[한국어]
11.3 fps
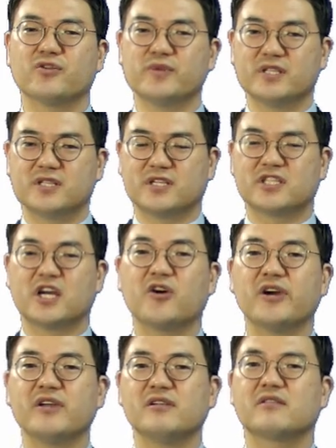여러분의
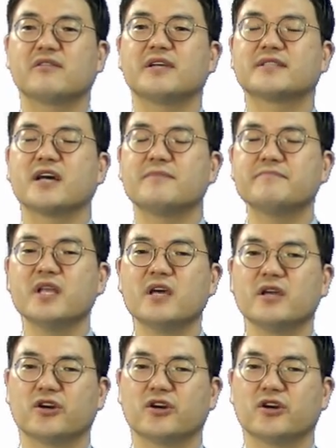직장과 일터의 삶,